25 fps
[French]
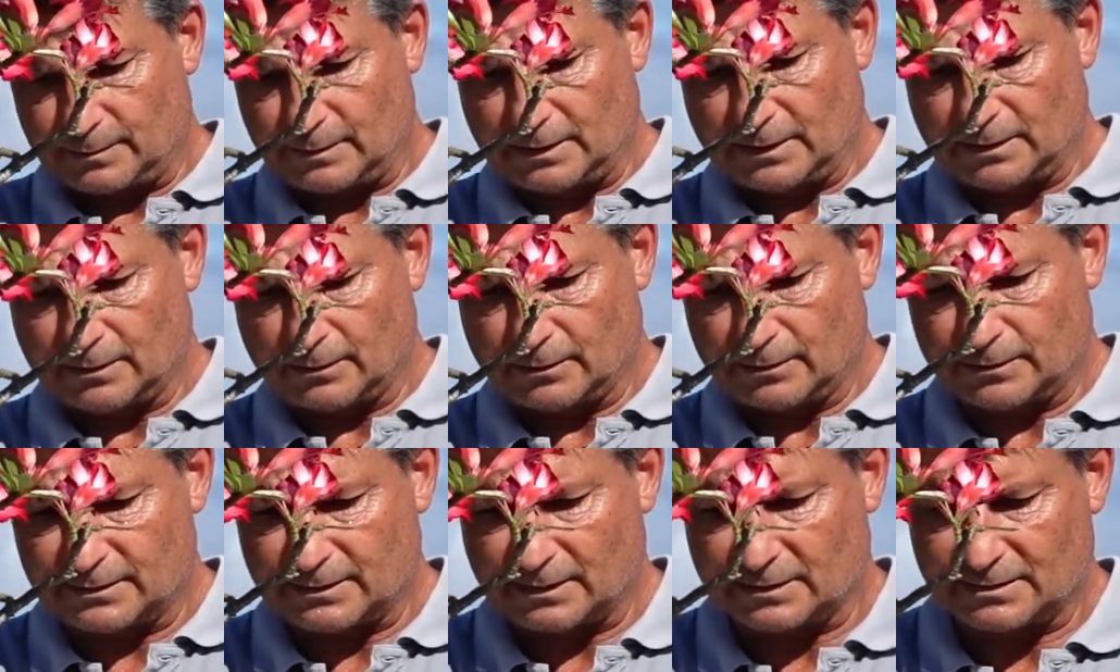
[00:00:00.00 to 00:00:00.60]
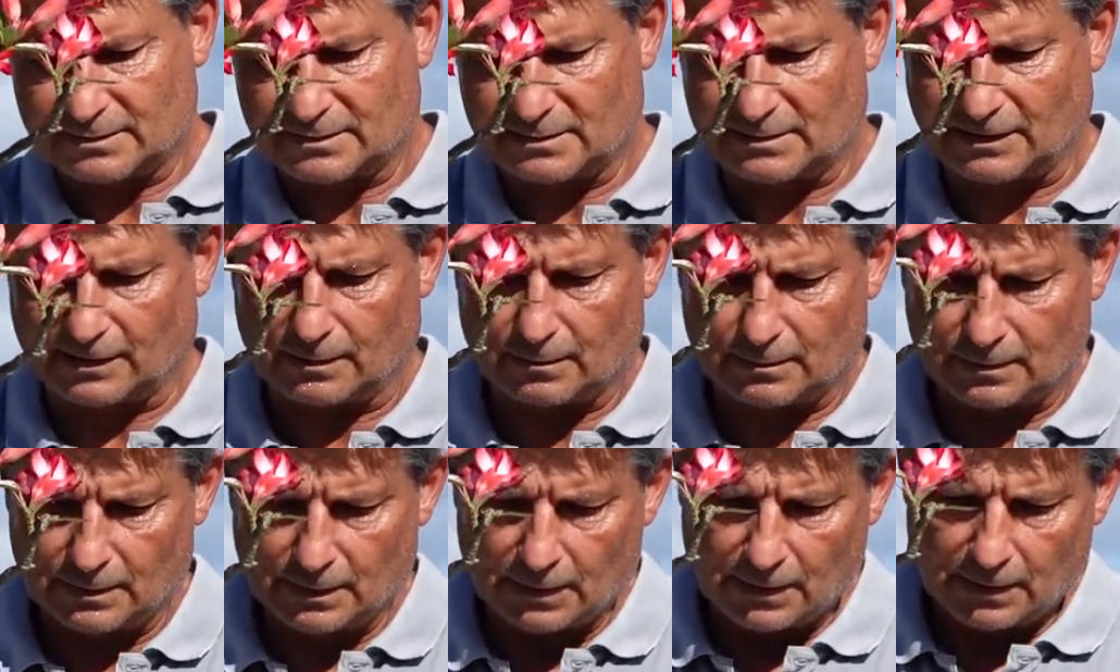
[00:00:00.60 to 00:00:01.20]
Mais euh,
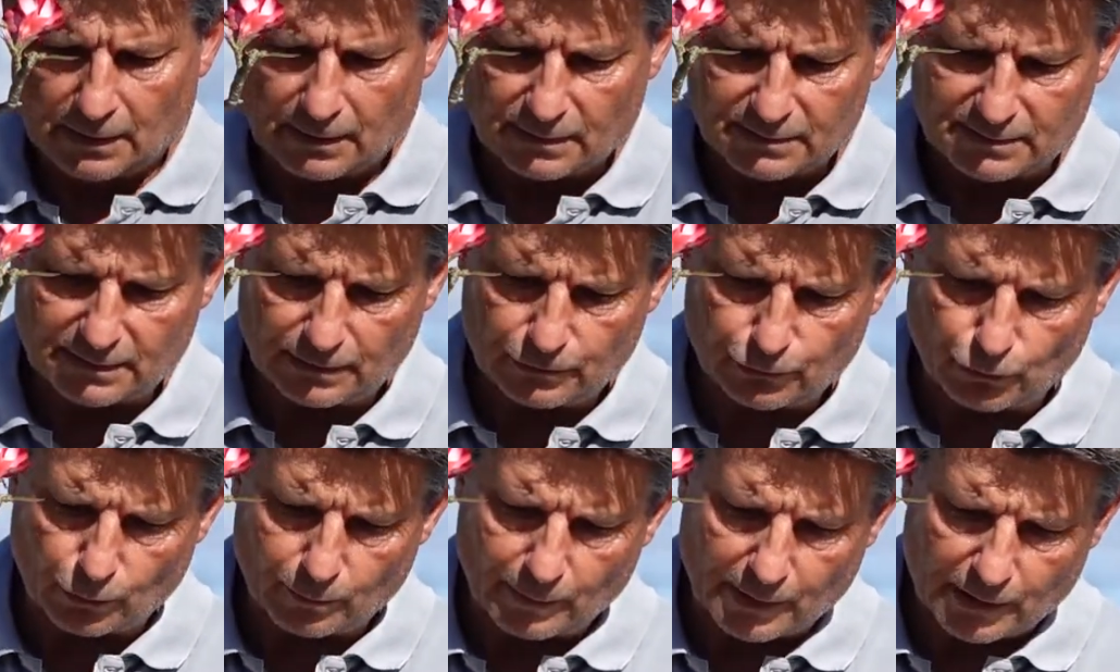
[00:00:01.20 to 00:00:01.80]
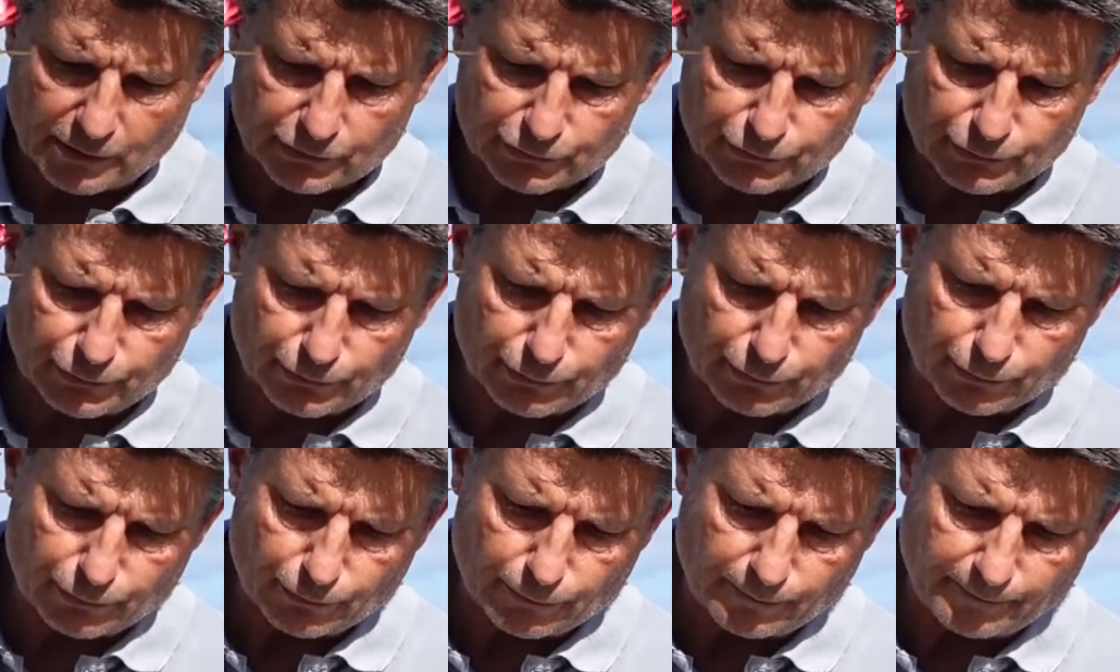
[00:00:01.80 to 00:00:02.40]
c'est, dommage
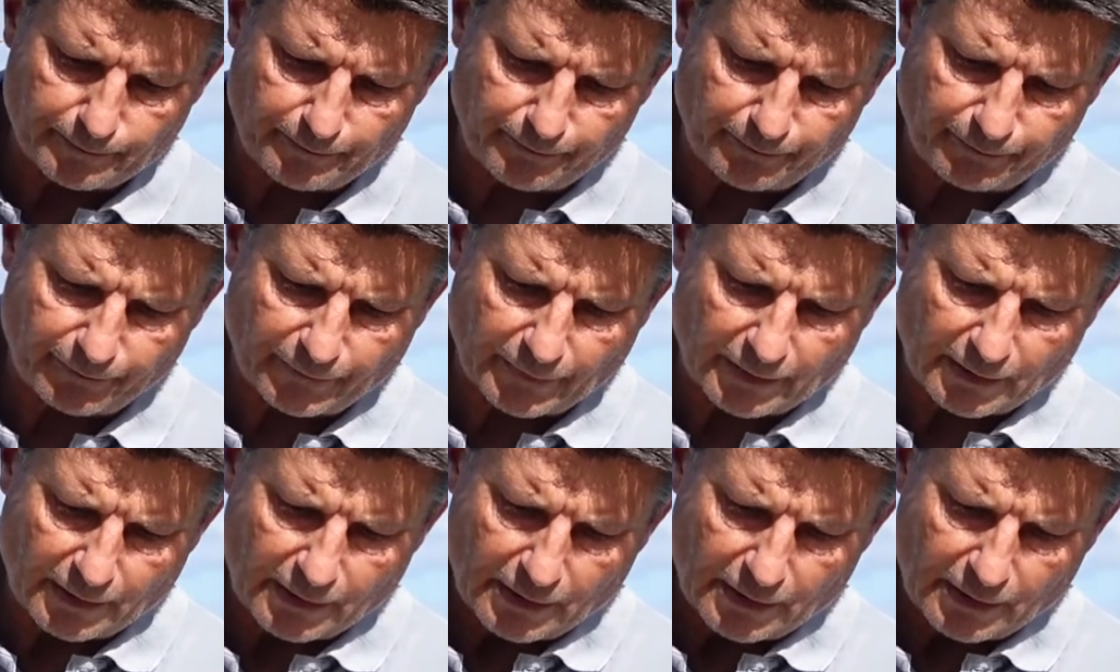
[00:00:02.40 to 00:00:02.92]
de,